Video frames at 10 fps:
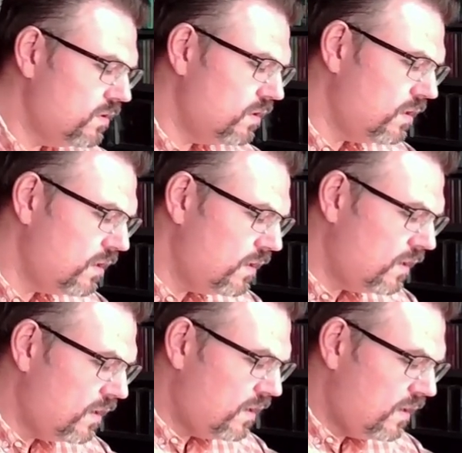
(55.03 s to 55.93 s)
Ja
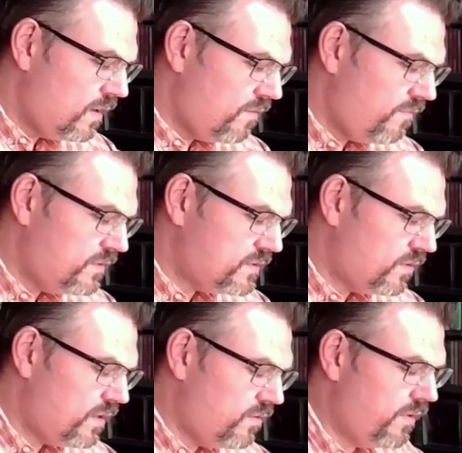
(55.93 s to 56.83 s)
soll
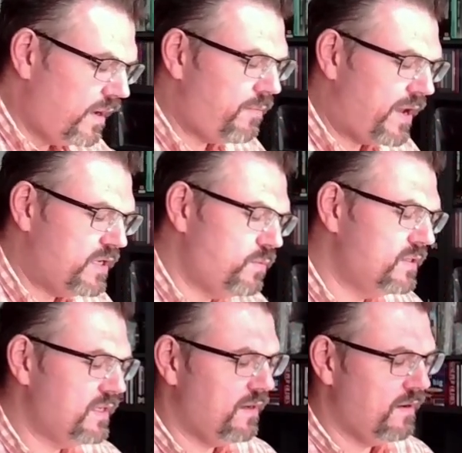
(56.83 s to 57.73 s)
ja nur ein Beispiel
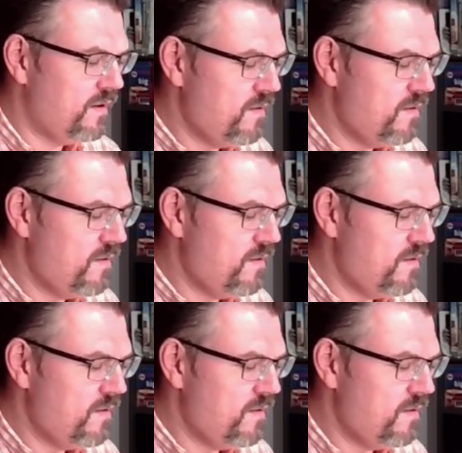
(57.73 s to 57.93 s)
sein.